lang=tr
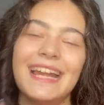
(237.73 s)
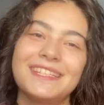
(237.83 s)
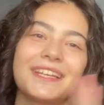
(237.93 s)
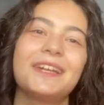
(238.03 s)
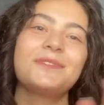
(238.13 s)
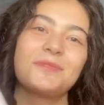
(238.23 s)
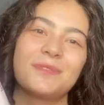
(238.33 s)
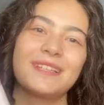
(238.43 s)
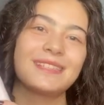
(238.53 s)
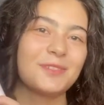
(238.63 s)
Gerçekten
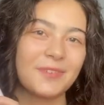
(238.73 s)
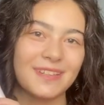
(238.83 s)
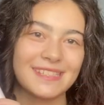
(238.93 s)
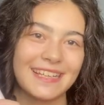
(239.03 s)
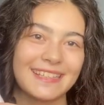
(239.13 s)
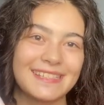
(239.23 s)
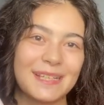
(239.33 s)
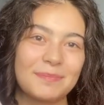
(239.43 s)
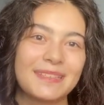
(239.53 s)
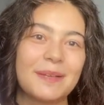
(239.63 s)
çok güzel, çok fazla şey
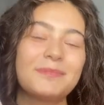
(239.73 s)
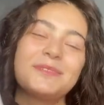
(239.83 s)
katacak bir kitaplı.